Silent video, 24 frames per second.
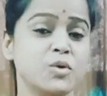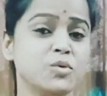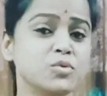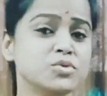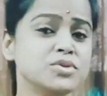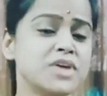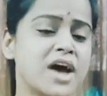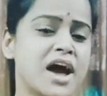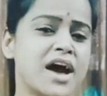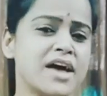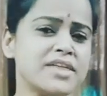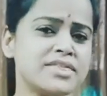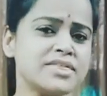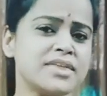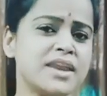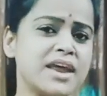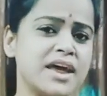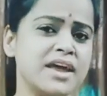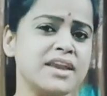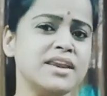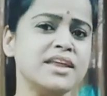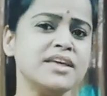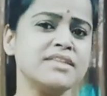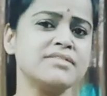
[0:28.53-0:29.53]
उदास
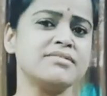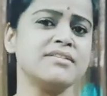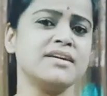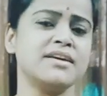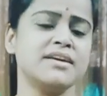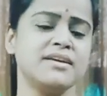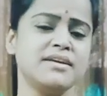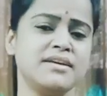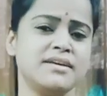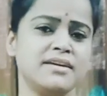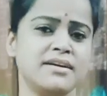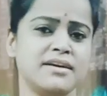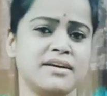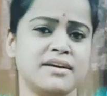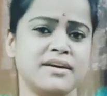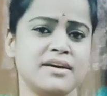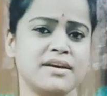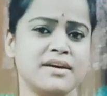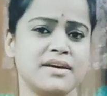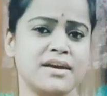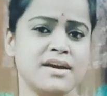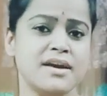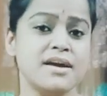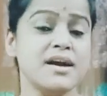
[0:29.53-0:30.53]
रहने से
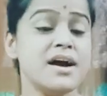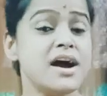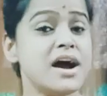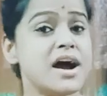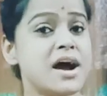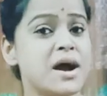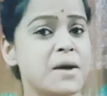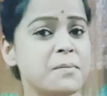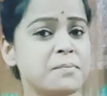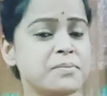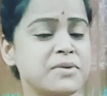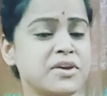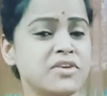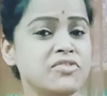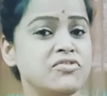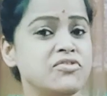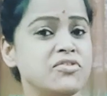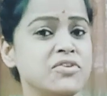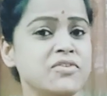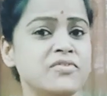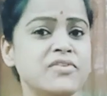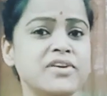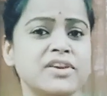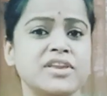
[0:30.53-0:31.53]
आपके
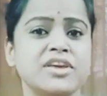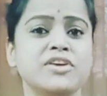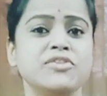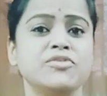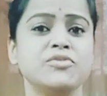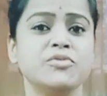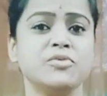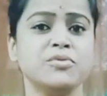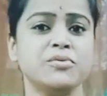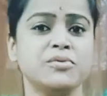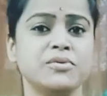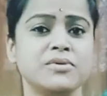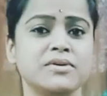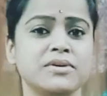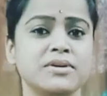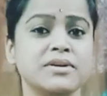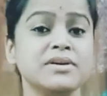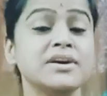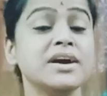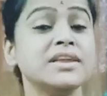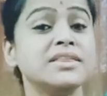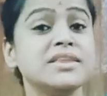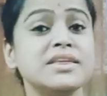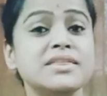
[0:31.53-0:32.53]
जीवन की जो
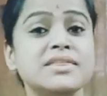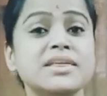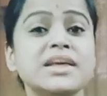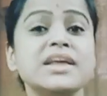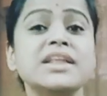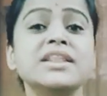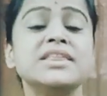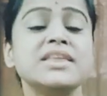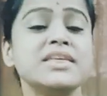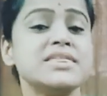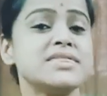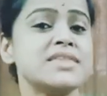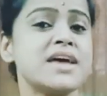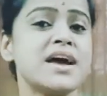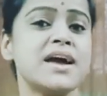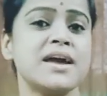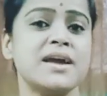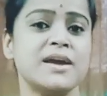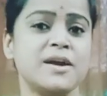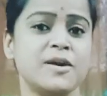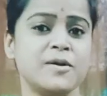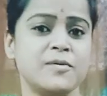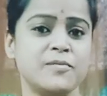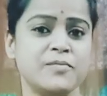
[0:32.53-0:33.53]
गतिशील दिशा
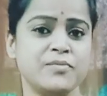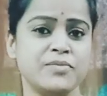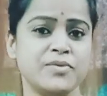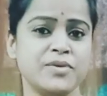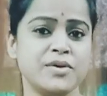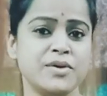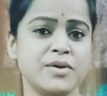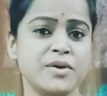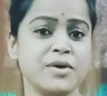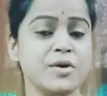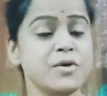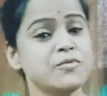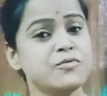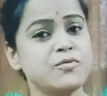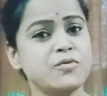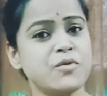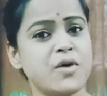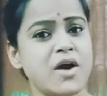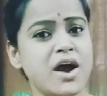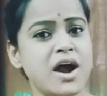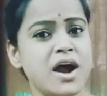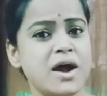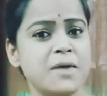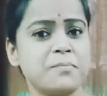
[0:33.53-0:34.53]
है वो
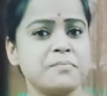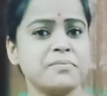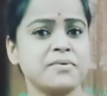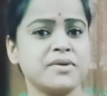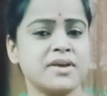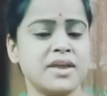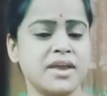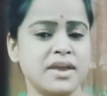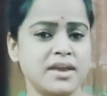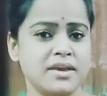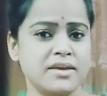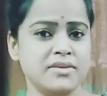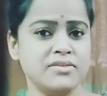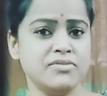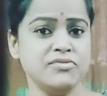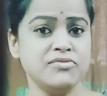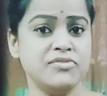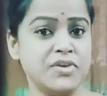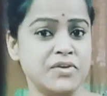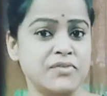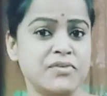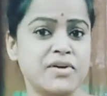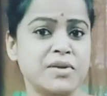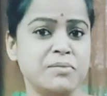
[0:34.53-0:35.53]
आपके
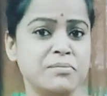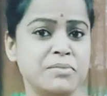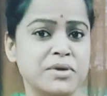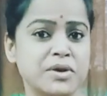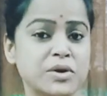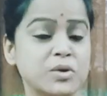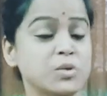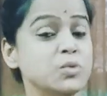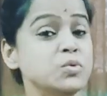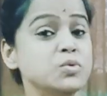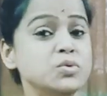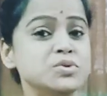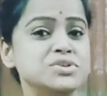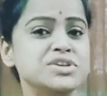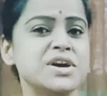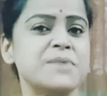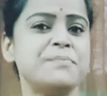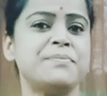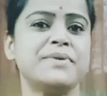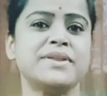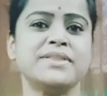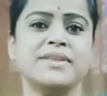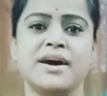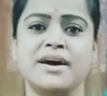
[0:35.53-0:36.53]
जीवन में ऊर्जा
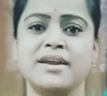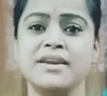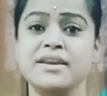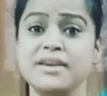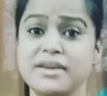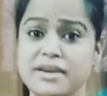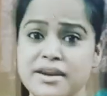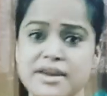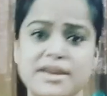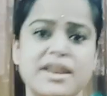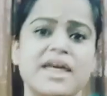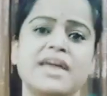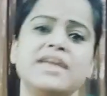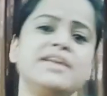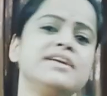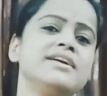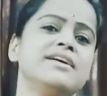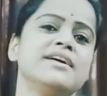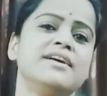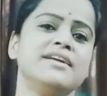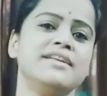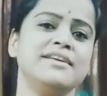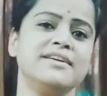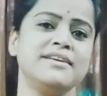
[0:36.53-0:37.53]
प्रदान नहीं
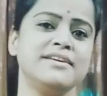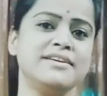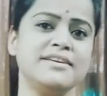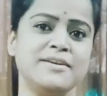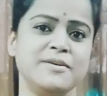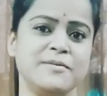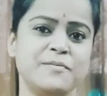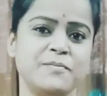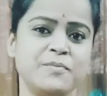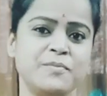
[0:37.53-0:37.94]
करेगी